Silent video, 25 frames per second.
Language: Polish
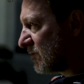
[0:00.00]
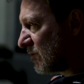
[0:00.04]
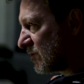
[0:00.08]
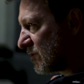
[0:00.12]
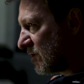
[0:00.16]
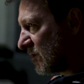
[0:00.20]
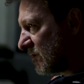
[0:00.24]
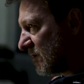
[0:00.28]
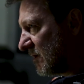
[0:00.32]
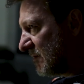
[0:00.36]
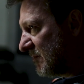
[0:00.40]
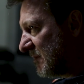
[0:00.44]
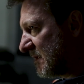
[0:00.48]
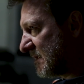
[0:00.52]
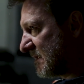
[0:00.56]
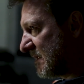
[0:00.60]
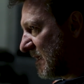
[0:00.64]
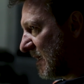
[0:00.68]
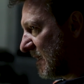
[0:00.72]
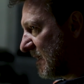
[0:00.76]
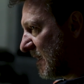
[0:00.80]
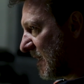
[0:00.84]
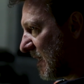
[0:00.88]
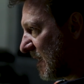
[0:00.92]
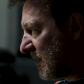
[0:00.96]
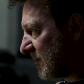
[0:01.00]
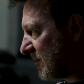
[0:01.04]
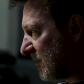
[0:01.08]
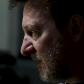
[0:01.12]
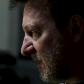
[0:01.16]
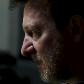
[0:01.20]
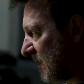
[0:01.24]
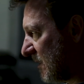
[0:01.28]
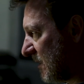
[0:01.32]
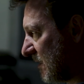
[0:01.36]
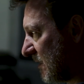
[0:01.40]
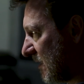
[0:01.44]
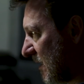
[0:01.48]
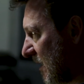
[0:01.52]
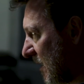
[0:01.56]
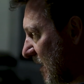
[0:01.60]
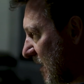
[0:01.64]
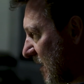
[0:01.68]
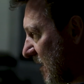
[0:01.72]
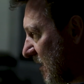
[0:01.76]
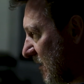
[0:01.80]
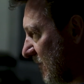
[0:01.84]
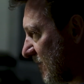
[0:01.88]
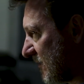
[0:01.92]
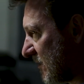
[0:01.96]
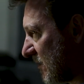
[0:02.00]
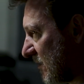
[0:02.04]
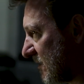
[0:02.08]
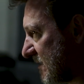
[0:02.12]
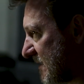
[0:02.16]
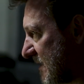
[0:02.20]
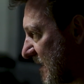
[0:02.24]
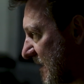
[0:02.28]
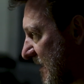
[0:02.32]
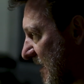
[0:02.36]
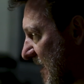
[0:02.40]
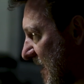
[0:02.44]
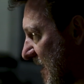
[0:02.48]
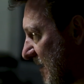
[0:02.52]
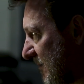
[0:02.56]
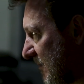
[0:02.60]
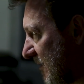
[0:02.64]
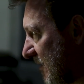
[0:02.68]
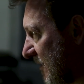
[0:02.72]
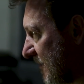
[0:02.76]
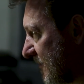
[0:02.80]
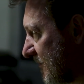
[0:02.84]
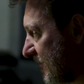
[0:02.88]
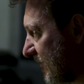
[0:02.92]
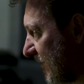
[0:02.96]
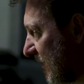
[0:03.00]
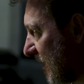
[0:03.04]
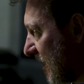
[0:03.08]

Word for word: złożonymi zdaniami i wtrąceniami.